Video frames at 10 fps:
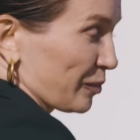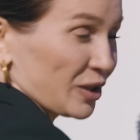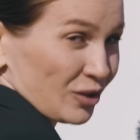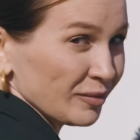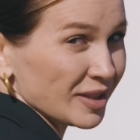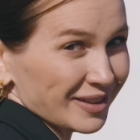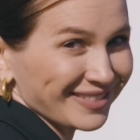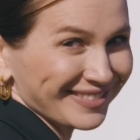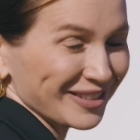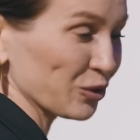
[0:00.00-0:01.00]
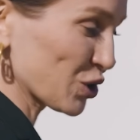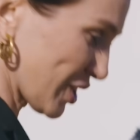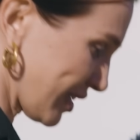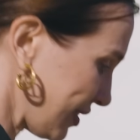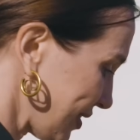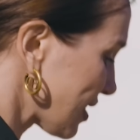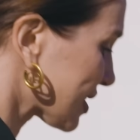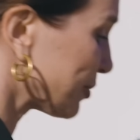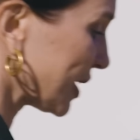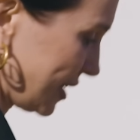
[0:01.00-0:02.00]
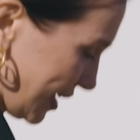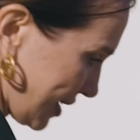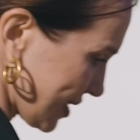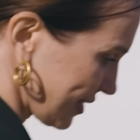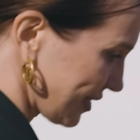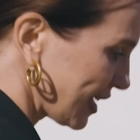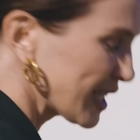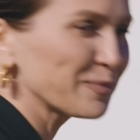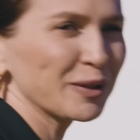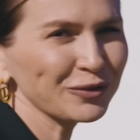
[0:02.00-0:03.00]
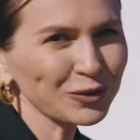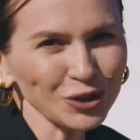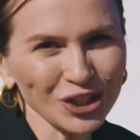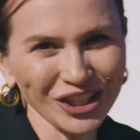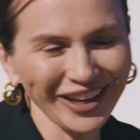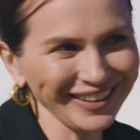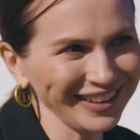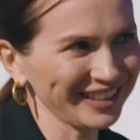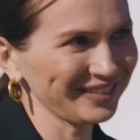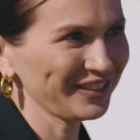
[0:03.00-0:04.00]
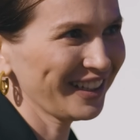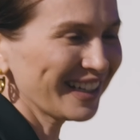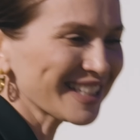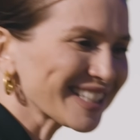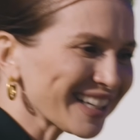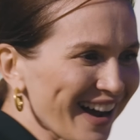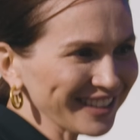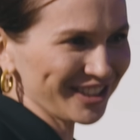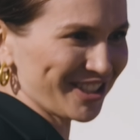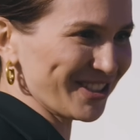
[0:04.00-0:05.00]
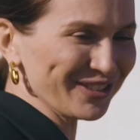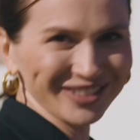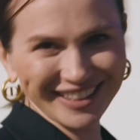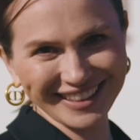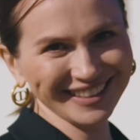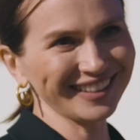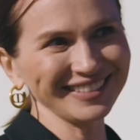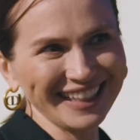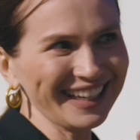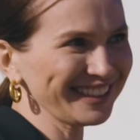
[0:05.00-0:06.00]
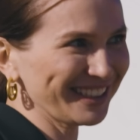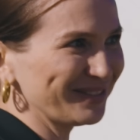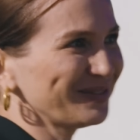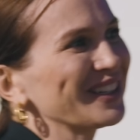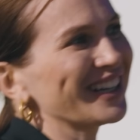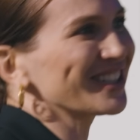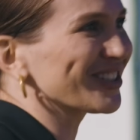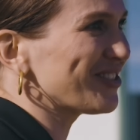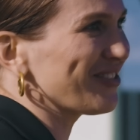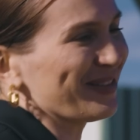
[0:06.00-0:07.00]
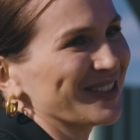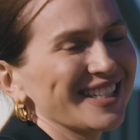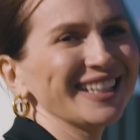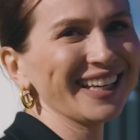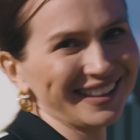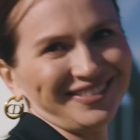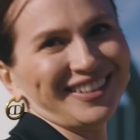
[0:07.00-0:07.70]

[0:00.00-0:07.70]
Пойдемте уже смотреть с предвкушением, с радостью, вдохновением покажу вам сие